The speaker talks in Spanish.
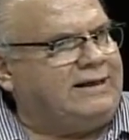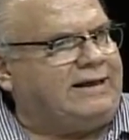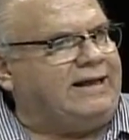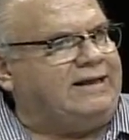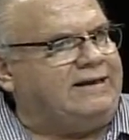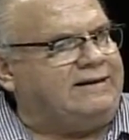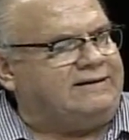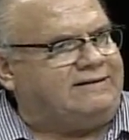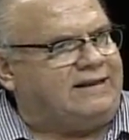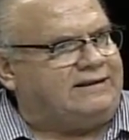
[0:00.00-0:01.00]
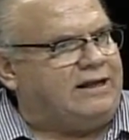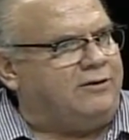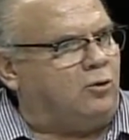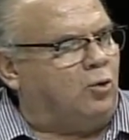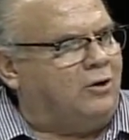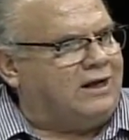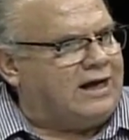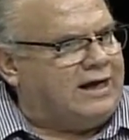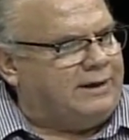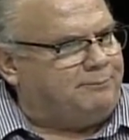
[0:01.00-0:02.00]
que se te
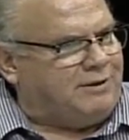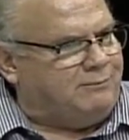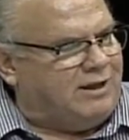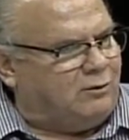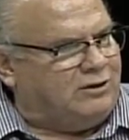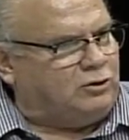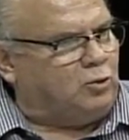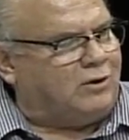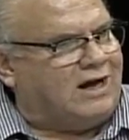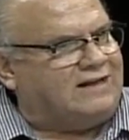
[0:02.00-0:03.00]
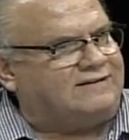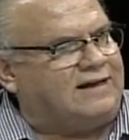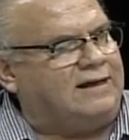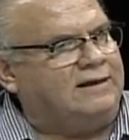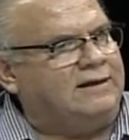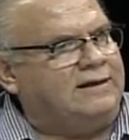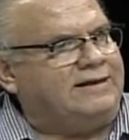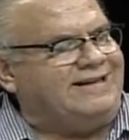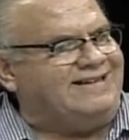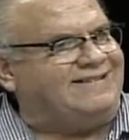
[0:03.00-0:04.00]
inculca primero en tu casa
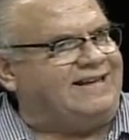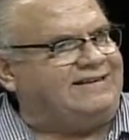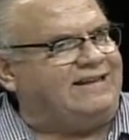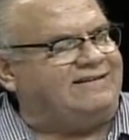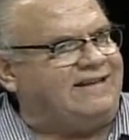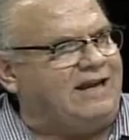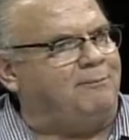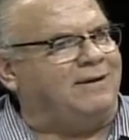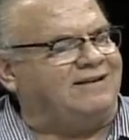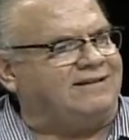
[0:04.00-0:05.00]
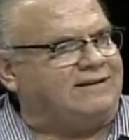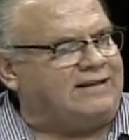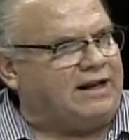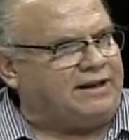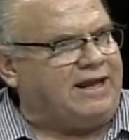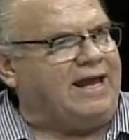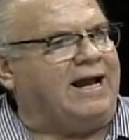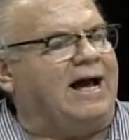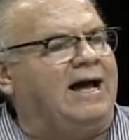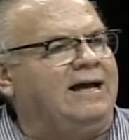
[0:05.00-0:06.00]
y se te siembra, se te
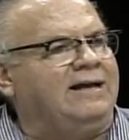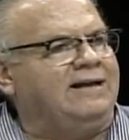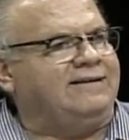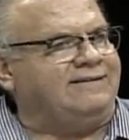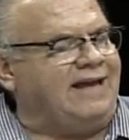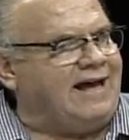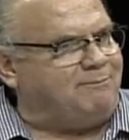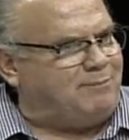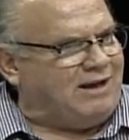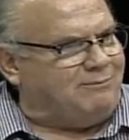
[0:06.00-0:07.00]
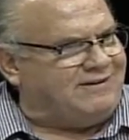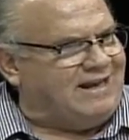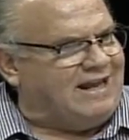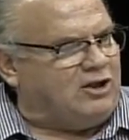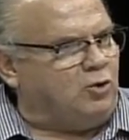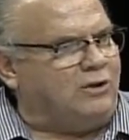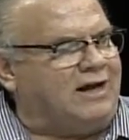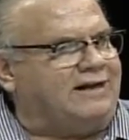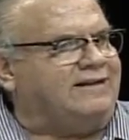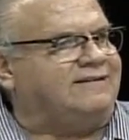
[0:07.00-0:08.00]
riega, se, se le ayuda
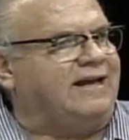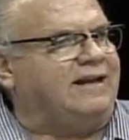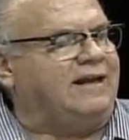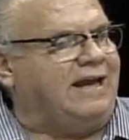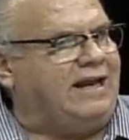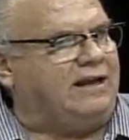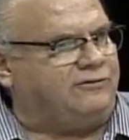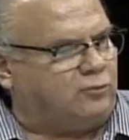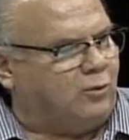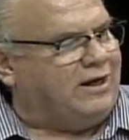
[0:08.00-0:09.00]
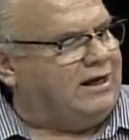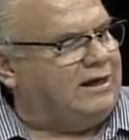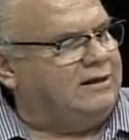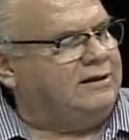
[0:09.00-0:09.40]
a crecer en la escuela.